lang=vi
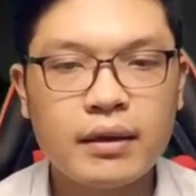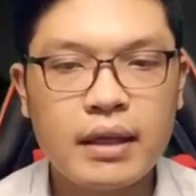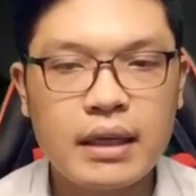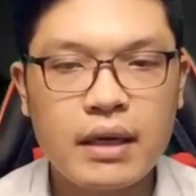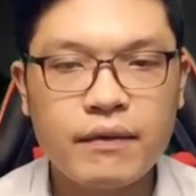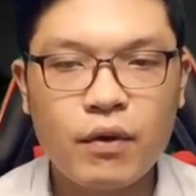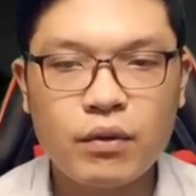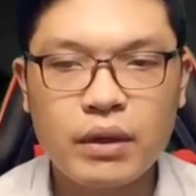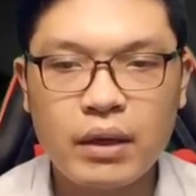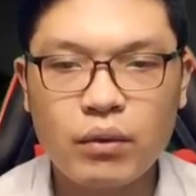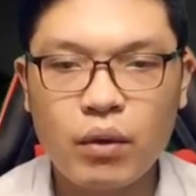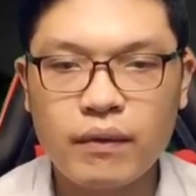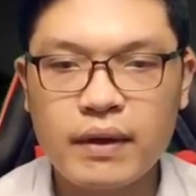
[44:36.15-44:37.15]
Tình như phụ
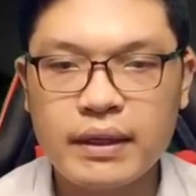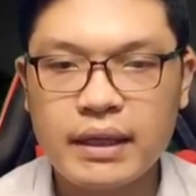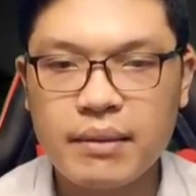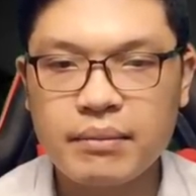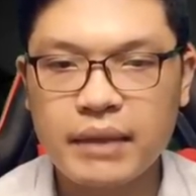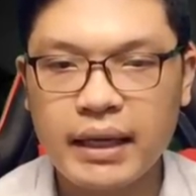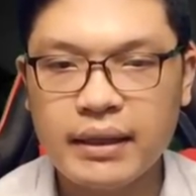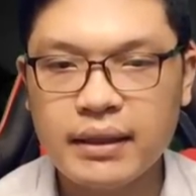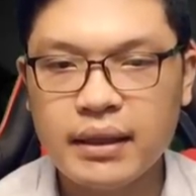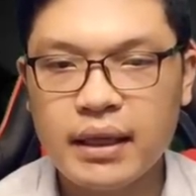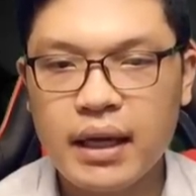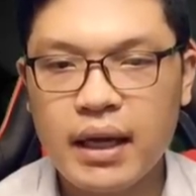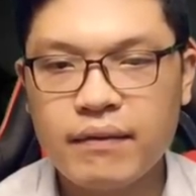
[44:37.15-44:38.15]
thân của Vương Kim Thánh,
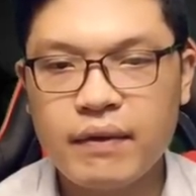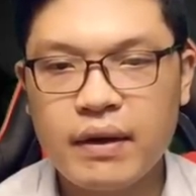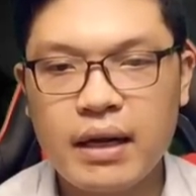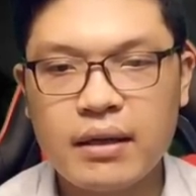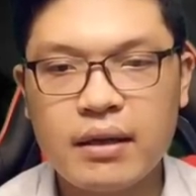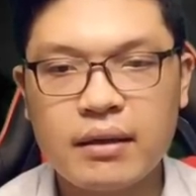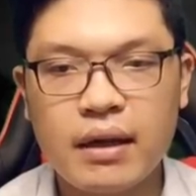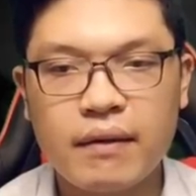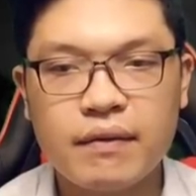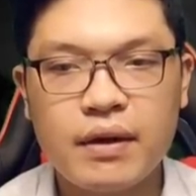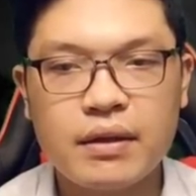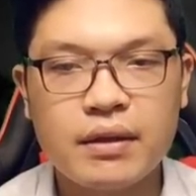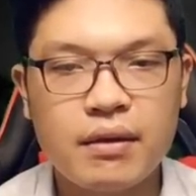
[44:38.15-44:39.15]
vị đã từng là
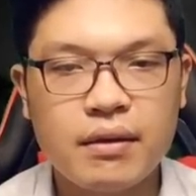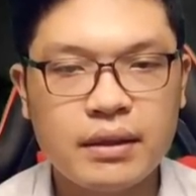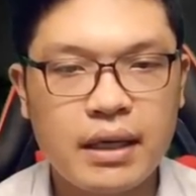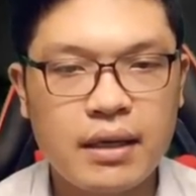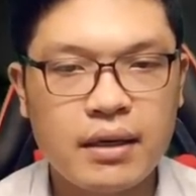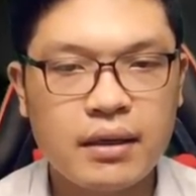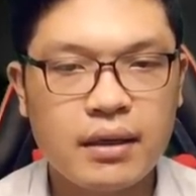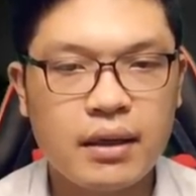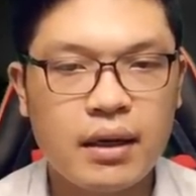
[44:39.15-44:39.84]
vương tướng kia.